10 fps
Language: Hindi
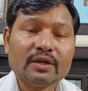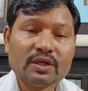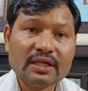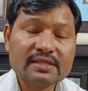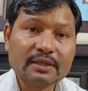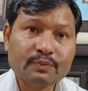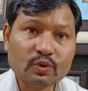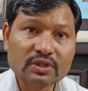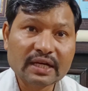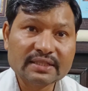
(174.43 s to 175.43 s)
इस
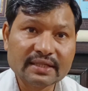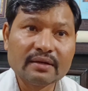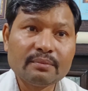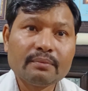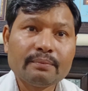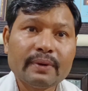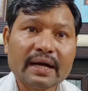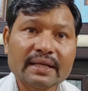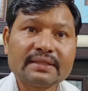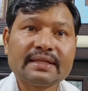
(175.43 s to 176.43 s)
सपूत का जन्म
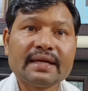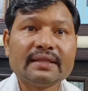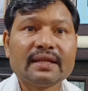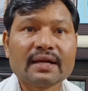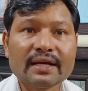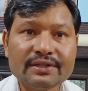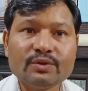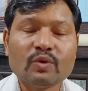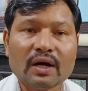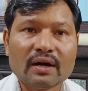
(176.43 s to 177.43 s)
भारत के अंदर नहीं
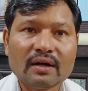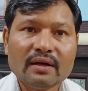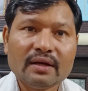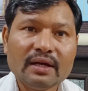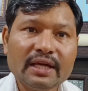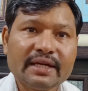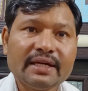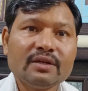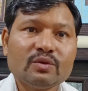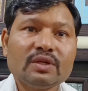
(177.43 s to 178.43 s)
हुआ
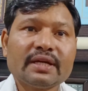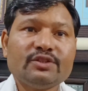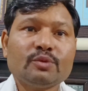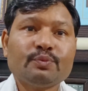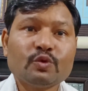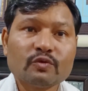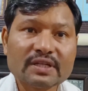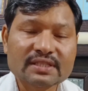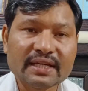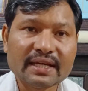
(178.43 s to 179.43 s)
लेकिन उनके जो
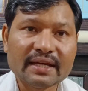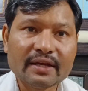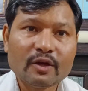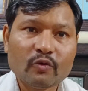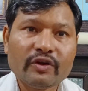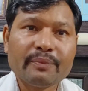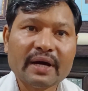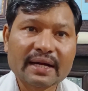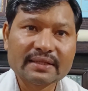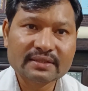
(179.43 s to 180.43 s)
पूर्वज थे वे
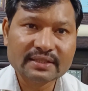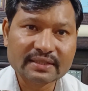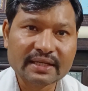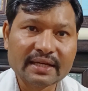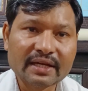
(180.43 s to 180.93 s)
भारत से थे